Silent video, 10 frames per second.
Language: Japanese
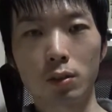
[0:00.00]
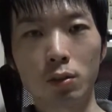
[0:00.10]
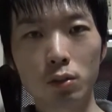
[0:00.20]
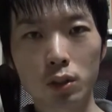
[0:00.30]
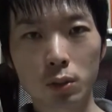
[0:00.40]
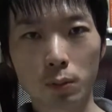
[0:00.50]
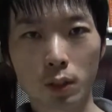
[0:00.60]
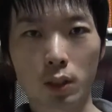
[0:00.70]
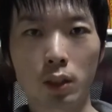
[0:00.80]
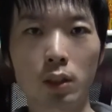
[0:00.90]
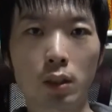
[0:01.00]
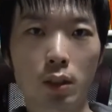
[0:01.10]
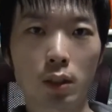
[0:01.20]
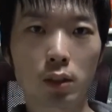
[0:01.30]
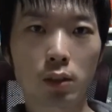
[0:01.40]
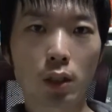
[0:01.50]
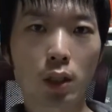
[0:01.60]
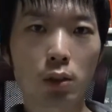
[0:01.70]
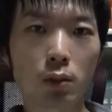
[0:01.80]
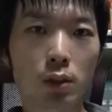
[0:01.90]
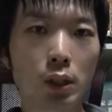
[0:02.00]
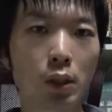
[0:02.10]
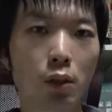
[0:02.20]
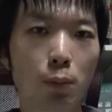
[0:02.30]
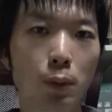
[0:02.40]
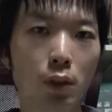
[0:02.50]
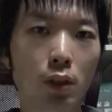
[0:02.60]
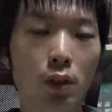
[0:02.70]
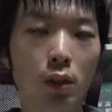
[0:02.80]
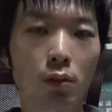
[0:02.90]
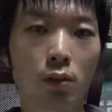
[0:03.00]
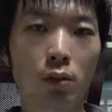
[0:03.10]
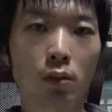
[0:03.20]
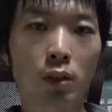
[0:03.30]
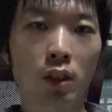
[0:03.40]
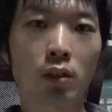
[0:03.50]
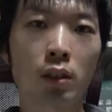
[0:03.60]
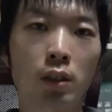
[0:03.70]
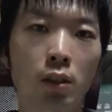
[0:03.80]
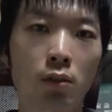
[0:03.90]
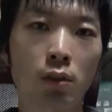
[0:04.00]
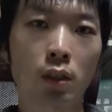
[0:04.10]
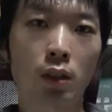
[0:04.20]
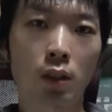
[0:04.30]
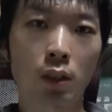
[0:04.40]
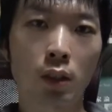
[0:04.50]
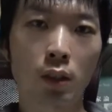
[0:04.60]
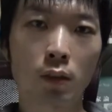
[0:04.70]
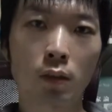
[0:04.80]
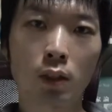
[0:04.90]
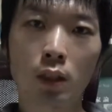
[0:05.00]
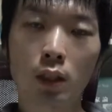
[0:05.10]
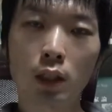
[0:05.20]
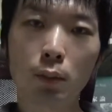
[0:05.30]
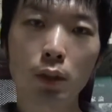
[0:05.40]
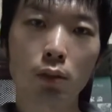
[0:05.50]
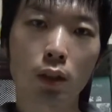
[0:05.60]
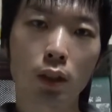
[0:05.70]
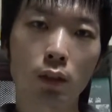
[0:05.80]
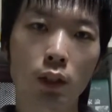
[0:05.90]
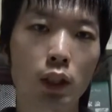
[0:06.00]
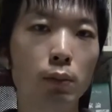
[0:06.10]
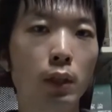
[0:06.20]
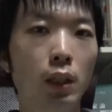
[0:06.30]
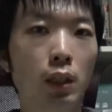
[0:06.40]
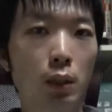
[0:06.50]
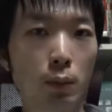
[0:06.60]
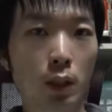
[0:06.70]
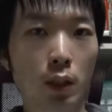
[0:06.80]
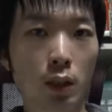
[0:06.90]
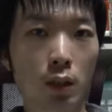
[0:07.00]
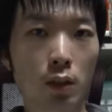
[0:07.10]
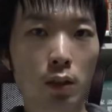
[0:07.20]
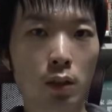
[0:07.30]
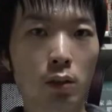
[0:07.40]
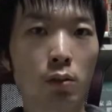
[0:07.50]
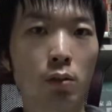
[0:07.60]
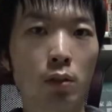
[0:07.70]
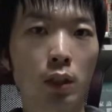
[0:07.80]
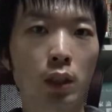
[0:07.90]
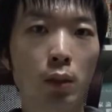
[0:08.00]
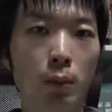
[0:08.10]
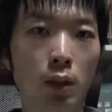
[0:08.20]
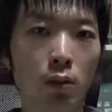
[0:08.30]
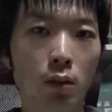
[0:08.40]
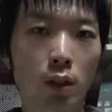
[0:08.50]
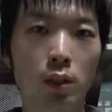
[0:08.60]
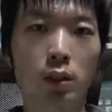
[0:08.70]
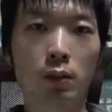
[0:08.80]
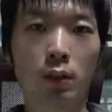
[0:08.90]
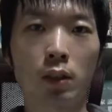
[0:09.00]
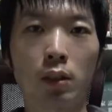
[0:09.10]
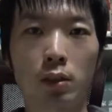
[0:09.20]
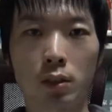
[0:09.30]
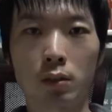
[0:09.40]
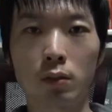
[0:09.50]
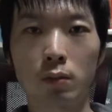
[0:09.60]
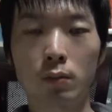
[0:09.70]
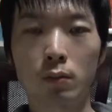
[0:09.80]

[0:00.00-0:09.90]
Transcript: どっちも買ってきたから。最初は1600円程度の格安な本を買ってきて、今となっては1万円、2万円っていう本を当たり前のように買っちゃうわけですけど、